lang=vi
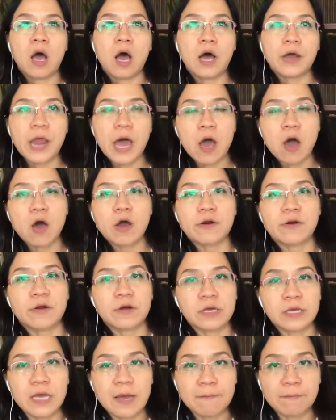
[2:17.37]
ở đó
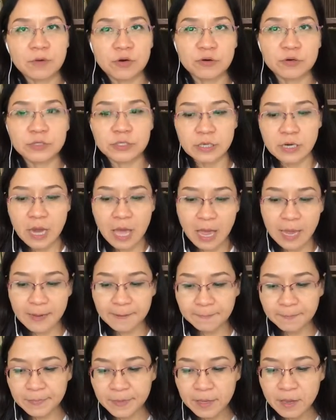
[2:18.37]
rồi cầm ngược trở lại
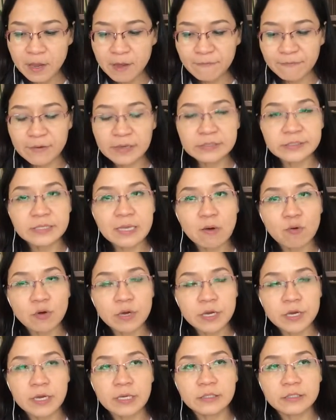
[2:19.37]
và sau
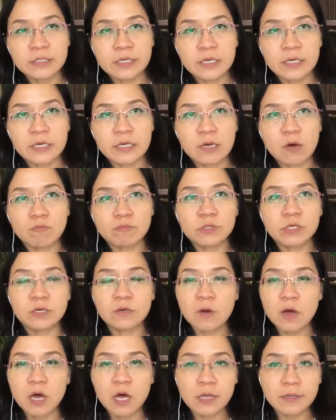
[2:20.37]
khi các anh chị công
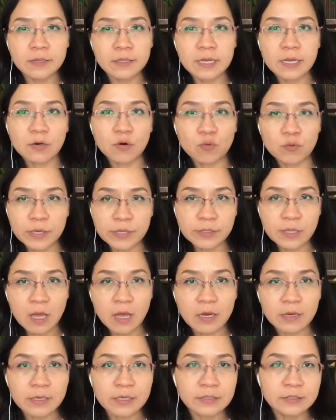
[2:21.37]
chứng hết đầy đủ giấy
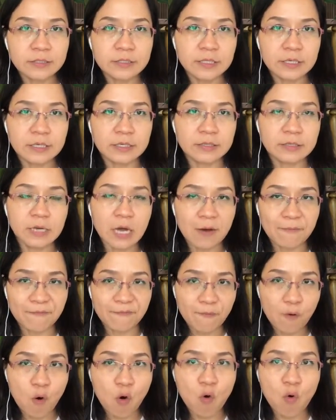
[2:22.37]
tờ các anh chị nộp
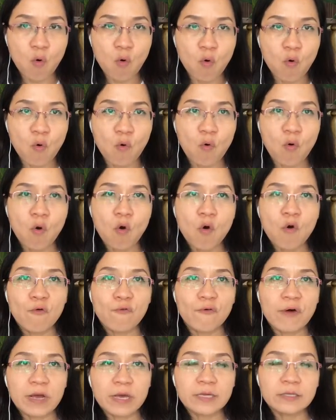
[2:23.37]
vô
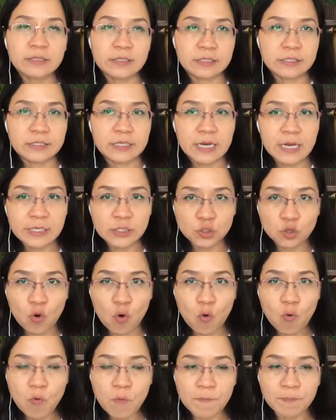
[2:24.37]
và các anh chị sẽ lấy
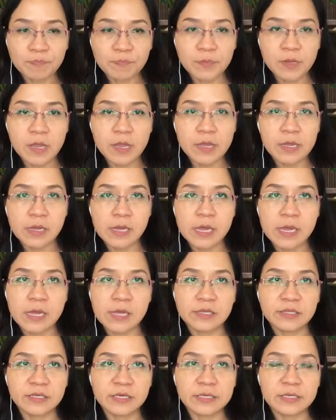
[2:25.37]
số thì khi
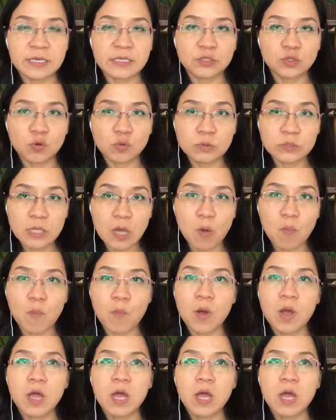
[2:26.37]
anh chị lấy số xong